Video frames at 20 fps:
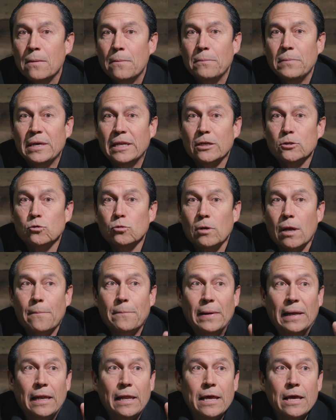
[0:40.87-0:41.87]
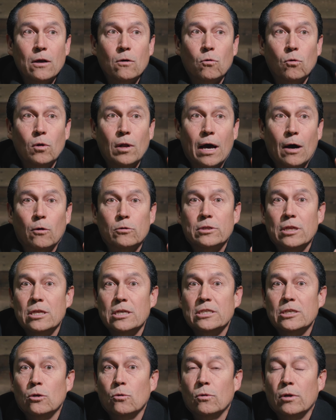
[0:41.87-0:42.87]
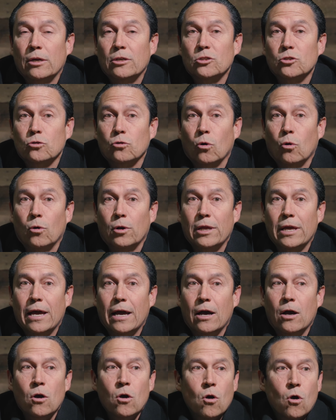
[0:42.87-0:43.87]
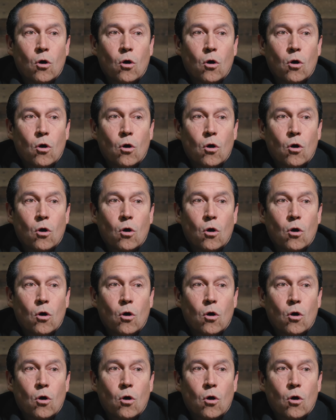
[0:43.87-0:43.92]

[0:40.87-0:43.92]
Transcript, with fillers: miras una película o te dicen una historia